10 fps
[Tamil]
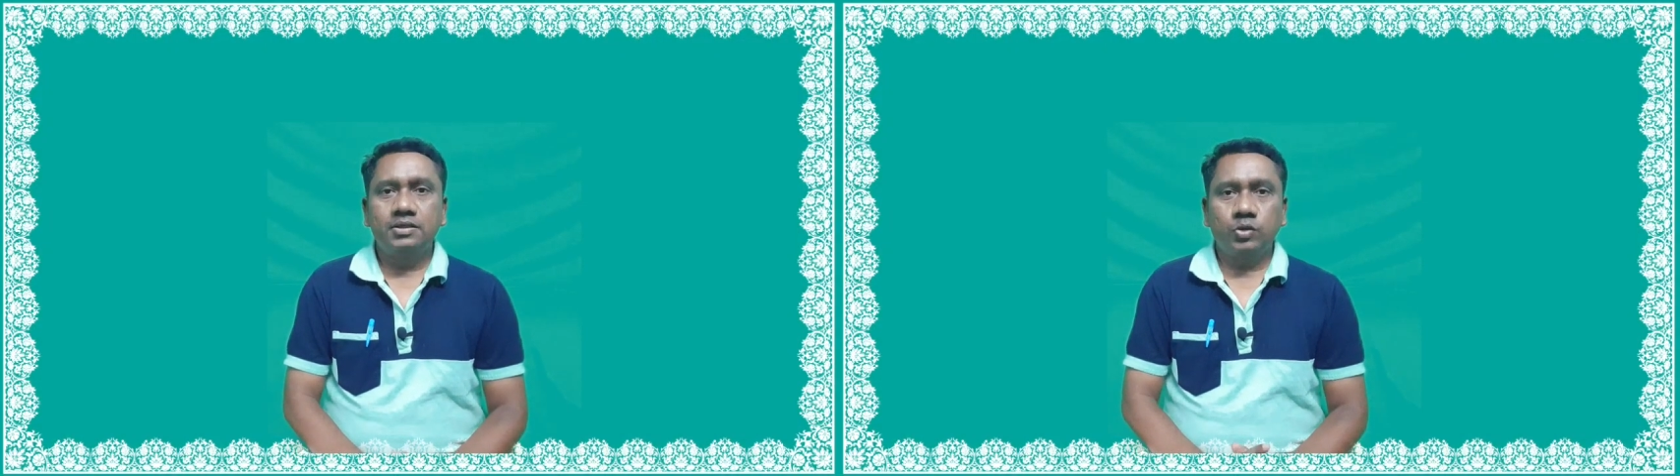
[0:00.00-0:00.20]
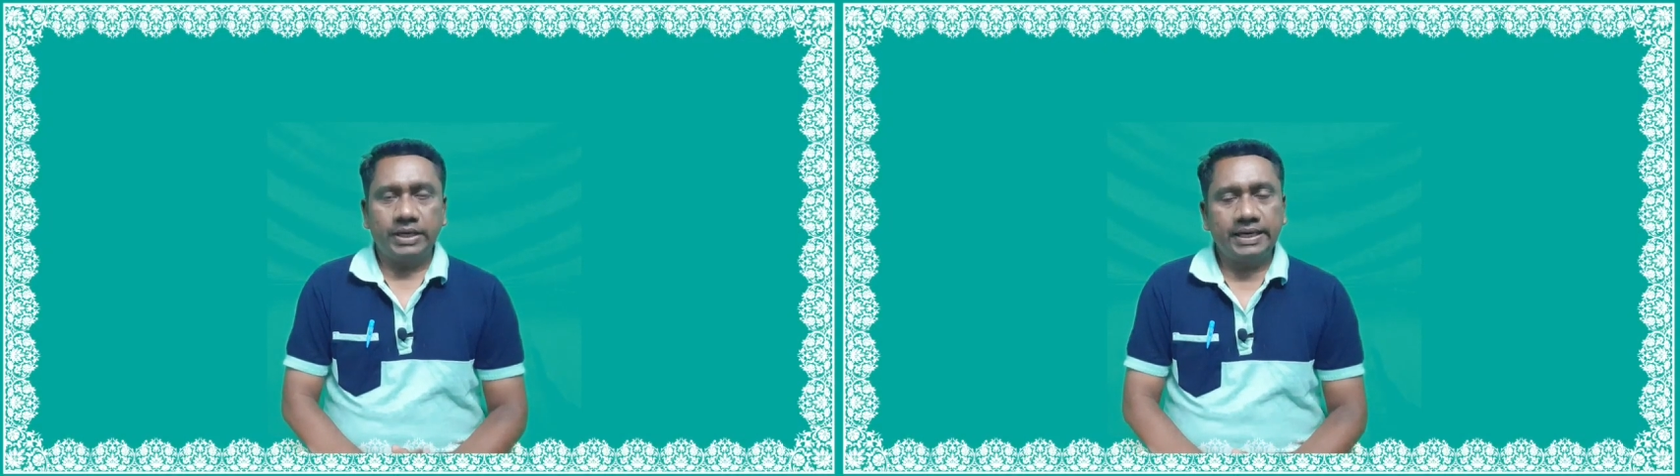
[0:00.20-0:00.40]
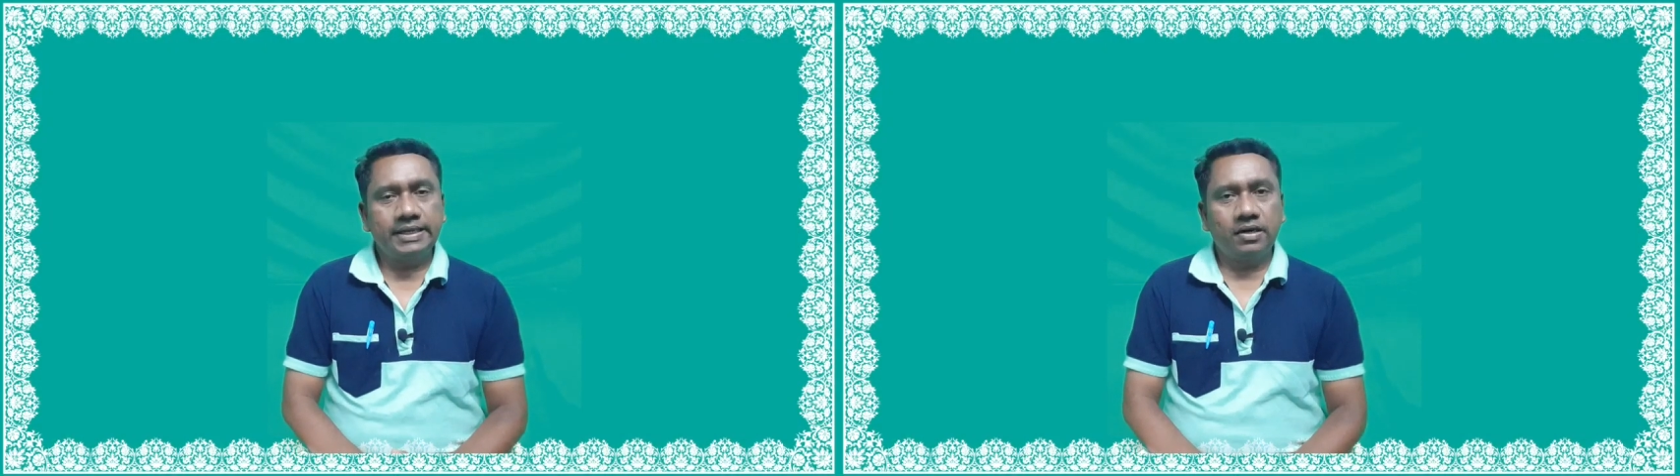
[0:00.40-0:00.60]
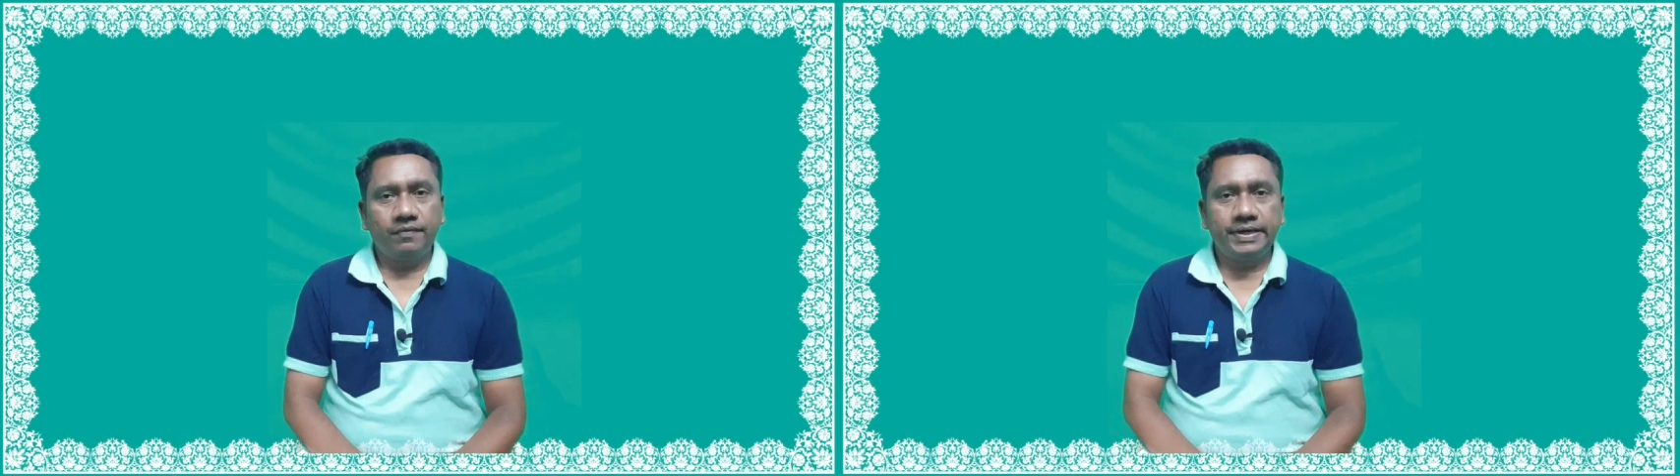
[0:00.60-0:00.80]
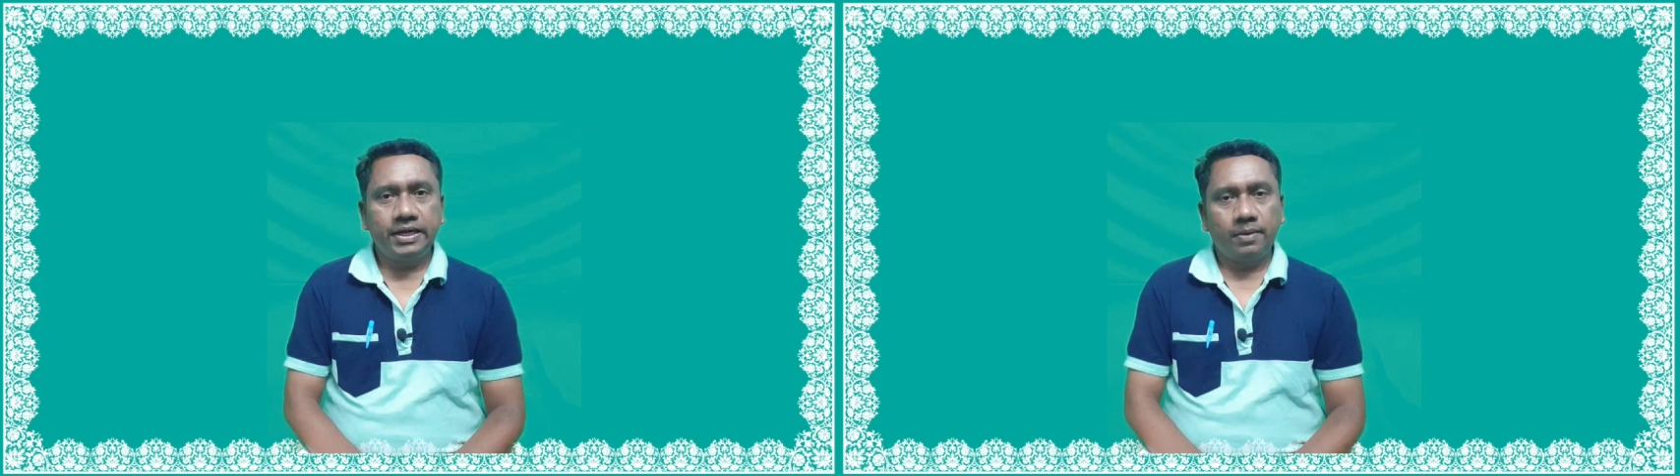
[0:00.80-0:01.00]
ஸோ என்றைக்கான
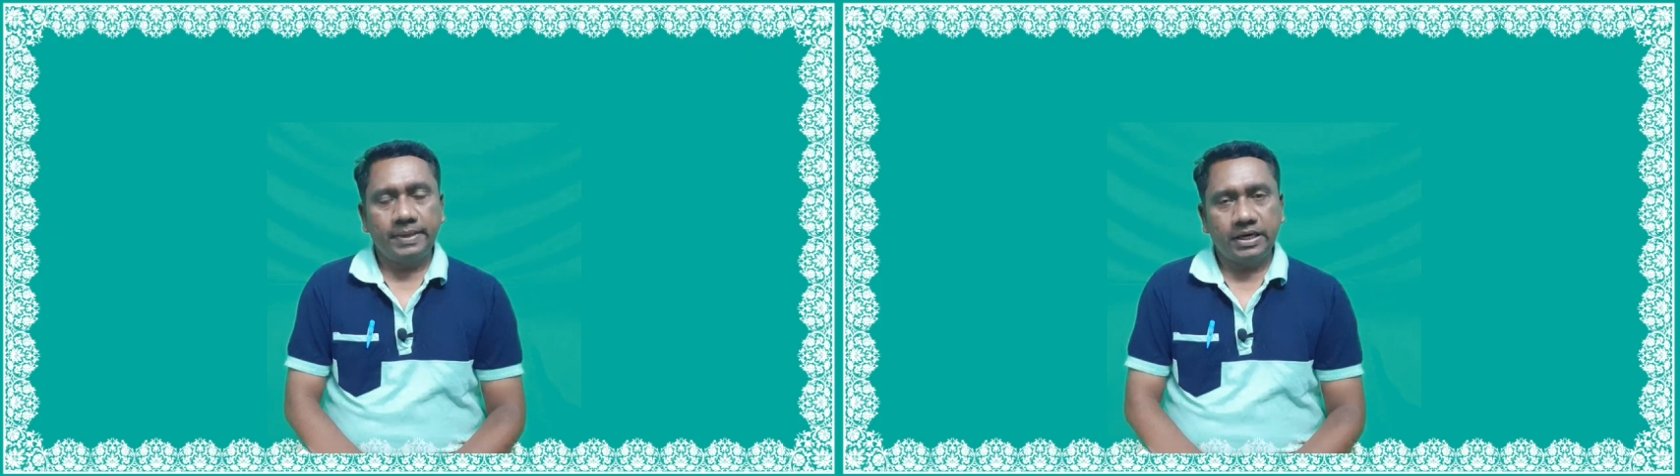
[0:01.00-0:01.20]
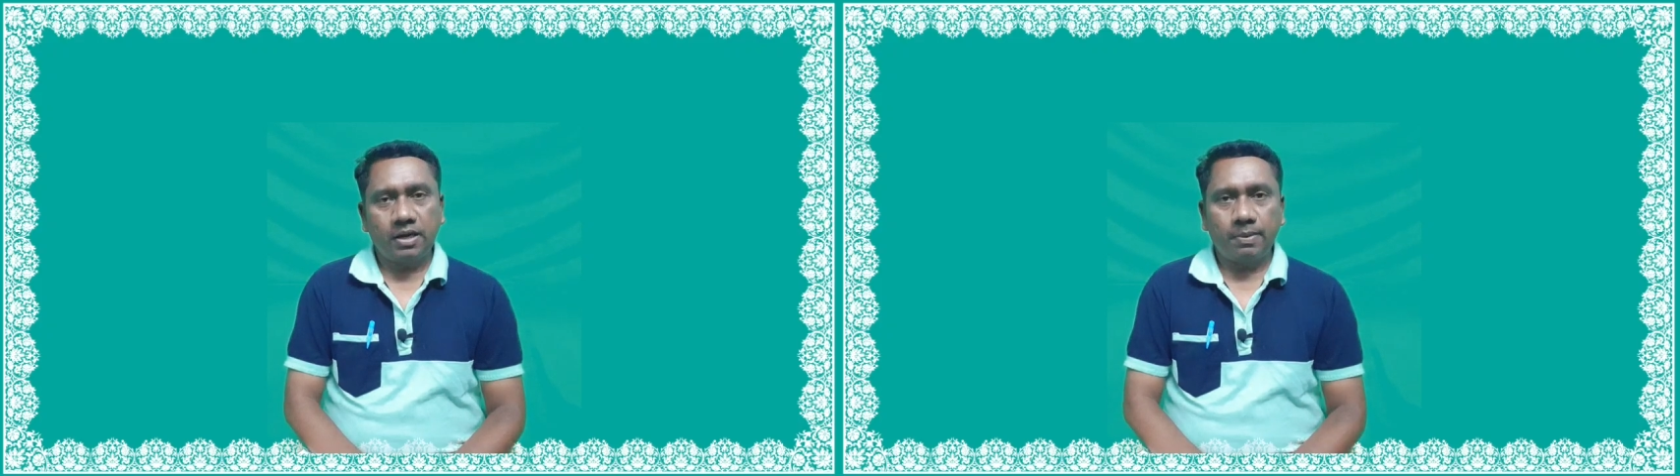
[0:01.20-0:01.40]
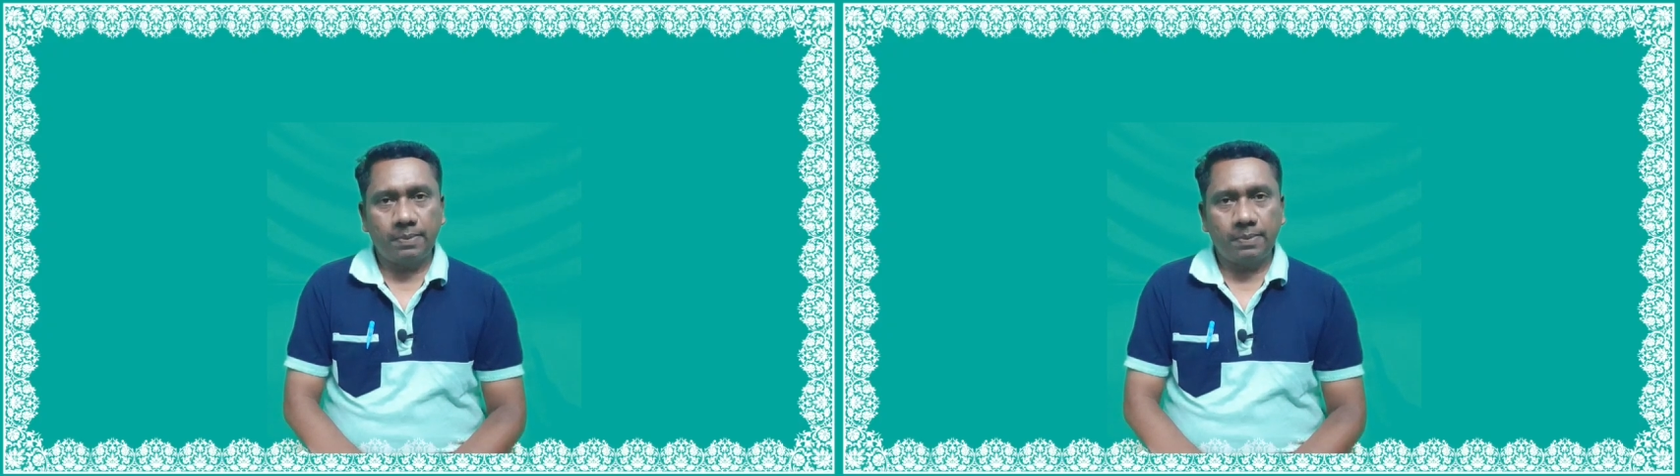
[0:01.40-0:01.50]
வீடியோவில் மெயினாக நம்ம